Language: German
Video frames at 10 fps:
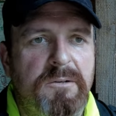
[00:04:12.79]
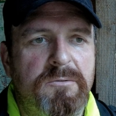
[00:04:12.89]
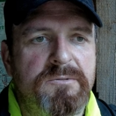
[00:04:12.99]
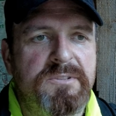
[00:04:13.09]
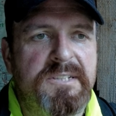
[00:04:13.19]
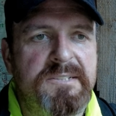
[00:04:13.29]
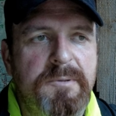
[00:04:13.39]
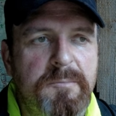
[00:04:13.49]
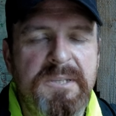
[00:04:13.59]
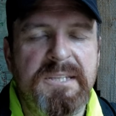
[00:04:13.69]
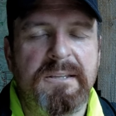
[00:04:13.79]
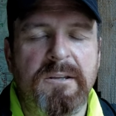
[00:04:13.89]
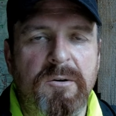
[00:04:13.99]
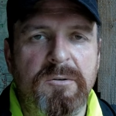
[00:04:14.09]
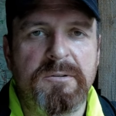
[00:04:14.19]
und das wird mich dann
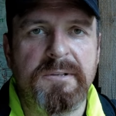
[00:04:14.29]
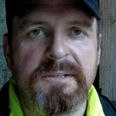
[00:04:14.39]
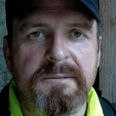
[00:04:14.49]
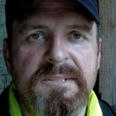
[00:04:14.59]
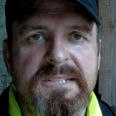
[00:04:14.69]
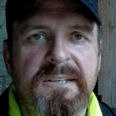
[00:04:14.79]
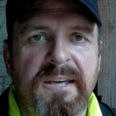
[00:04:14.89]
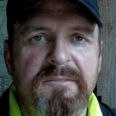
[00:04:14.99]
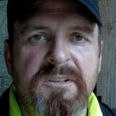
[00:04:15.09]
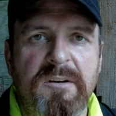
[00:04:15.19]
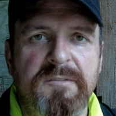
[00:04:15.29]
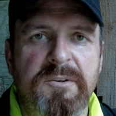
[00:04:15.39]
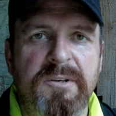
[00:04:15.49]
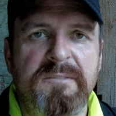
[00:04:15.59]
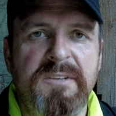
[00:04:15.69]
auch äh, mit Sicherheit wieder auf
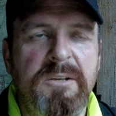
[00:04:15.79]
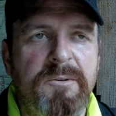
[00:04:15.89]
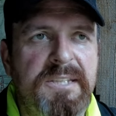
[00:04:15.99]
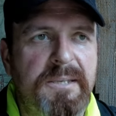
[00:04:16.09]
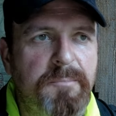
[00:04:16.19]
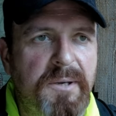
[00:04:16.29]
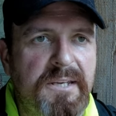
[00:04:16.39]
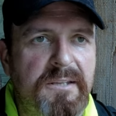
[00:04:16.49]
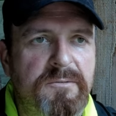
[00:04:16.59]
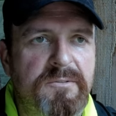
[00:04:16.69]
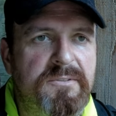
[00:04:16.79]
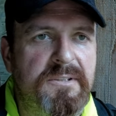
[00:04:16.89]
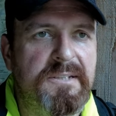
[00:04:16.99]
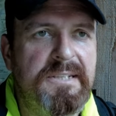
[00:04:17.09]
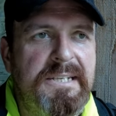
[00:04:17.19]
neue Videoideen bringen und
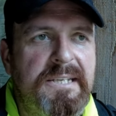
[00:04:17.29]
äh,